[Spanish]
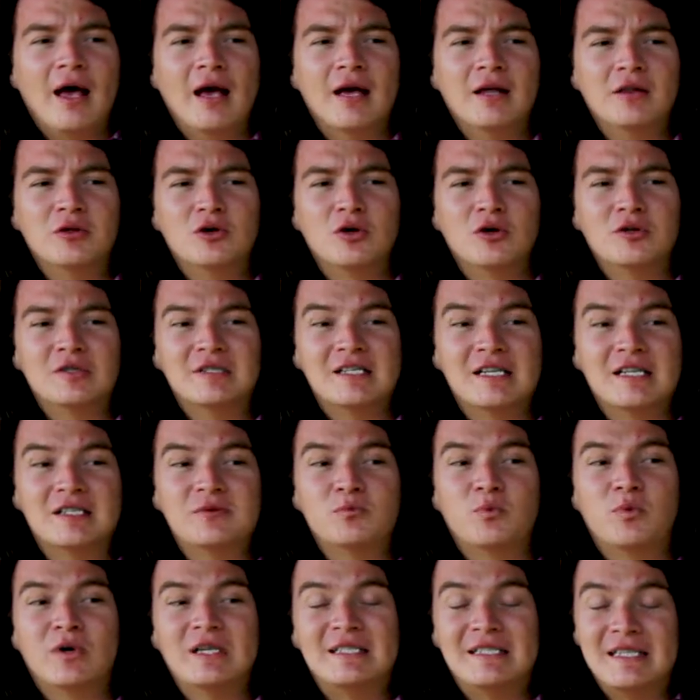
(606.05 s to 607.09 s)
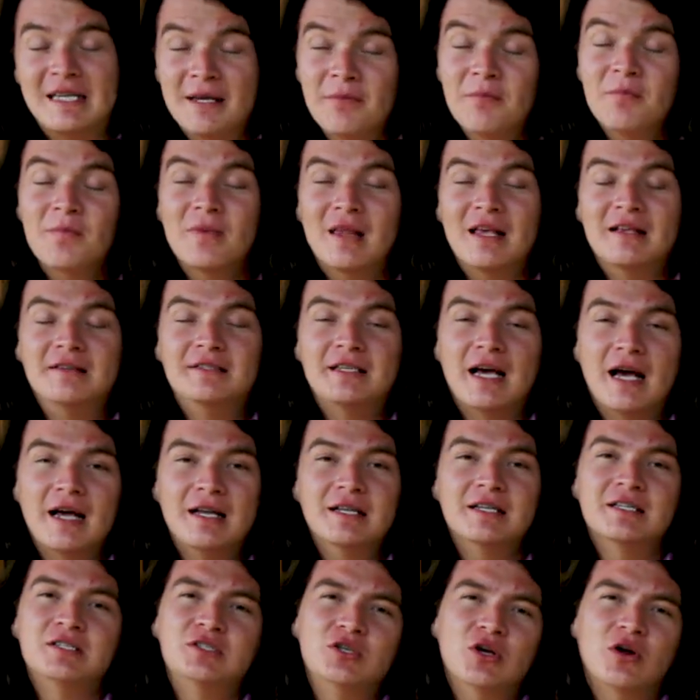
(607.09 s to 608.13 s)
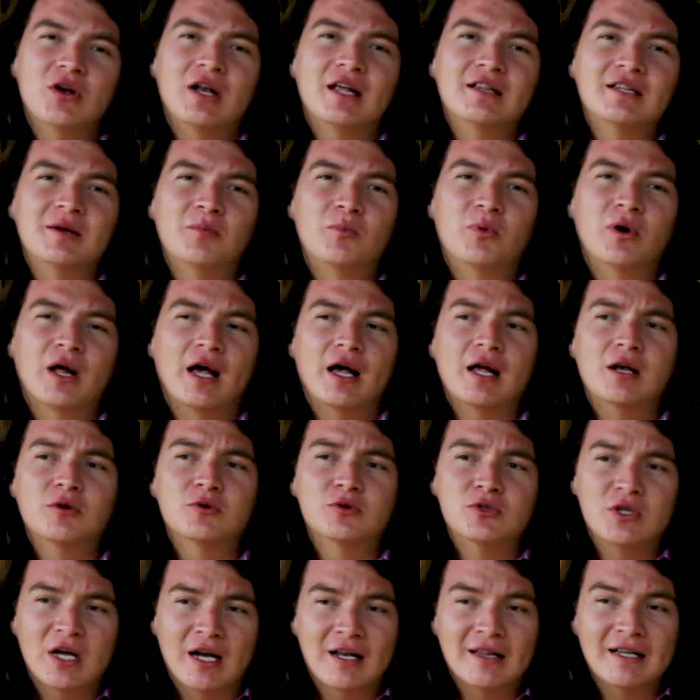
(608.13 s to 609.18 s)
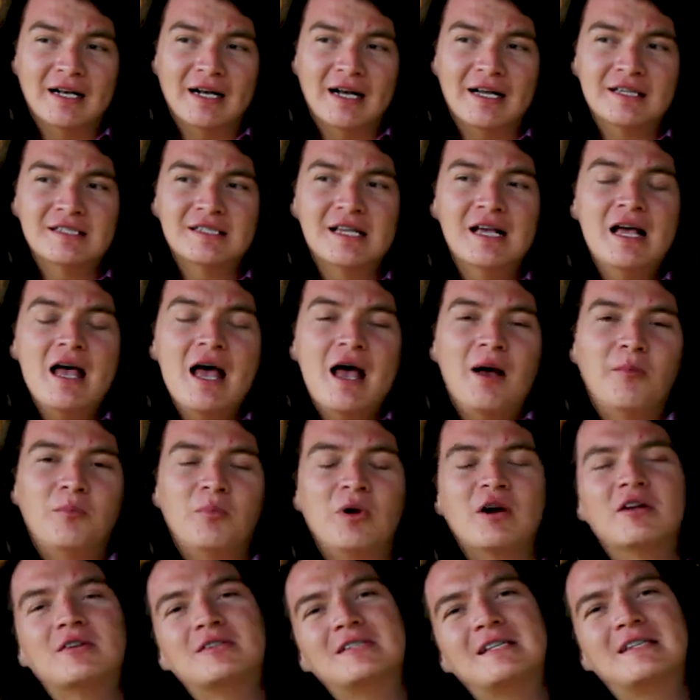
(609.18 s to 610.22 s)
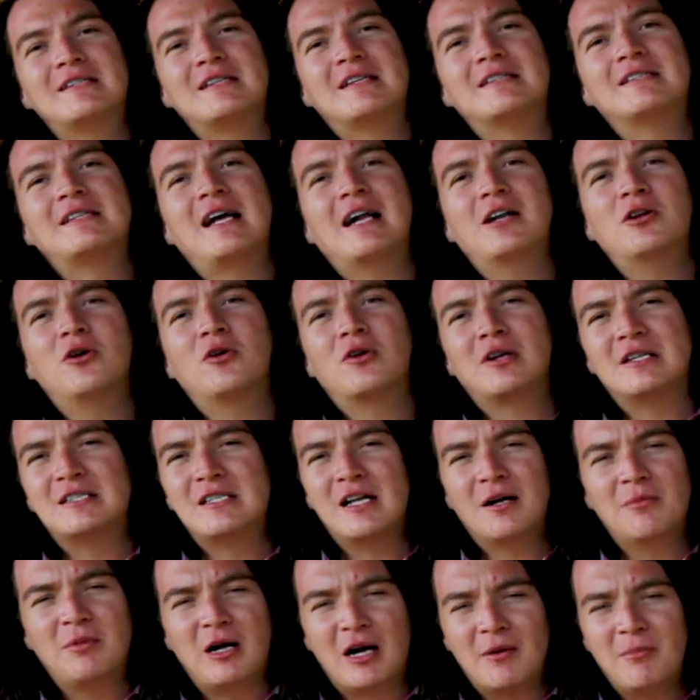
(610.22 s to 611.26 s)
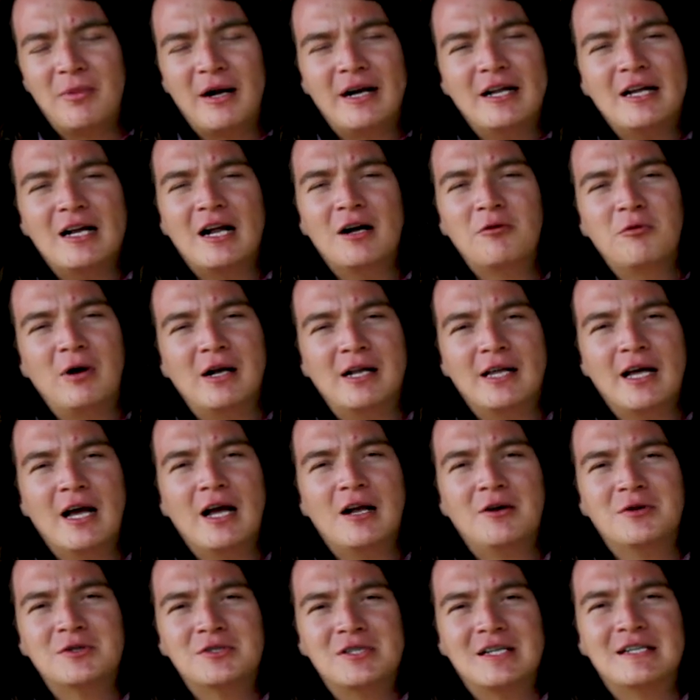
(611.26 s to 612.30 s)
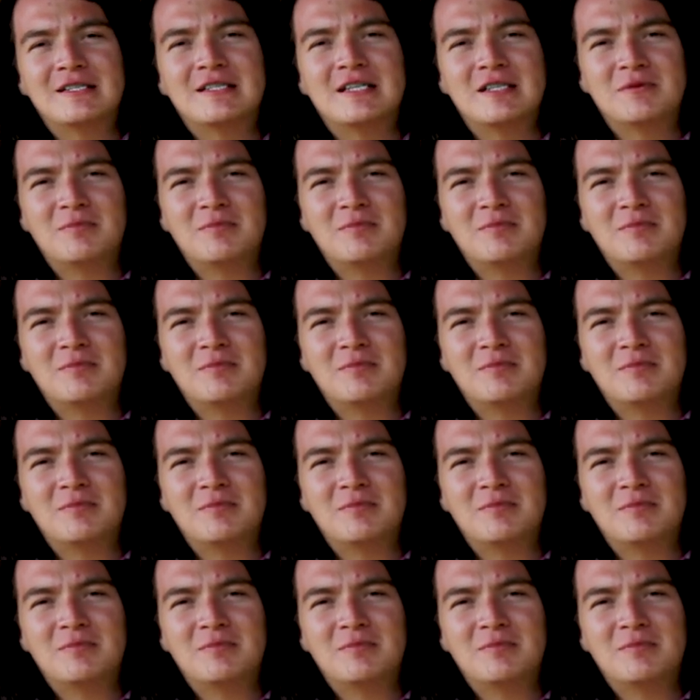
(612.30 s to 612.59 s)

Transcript: Entonces, pues sí, ya inició la temporada de Luciérnagas, pero es necesario reservar. Para ir a cualquiera de los tres